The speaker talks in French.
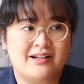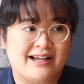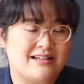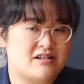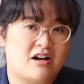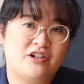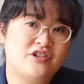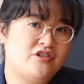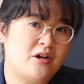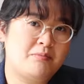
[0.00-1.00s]
dans les restaurants
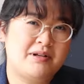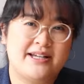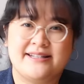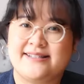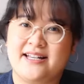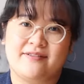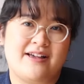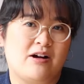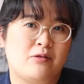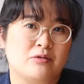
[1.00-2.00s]
de dumplings
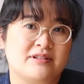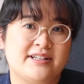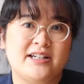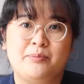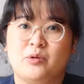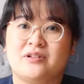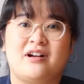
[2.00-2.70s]
servis à côté pour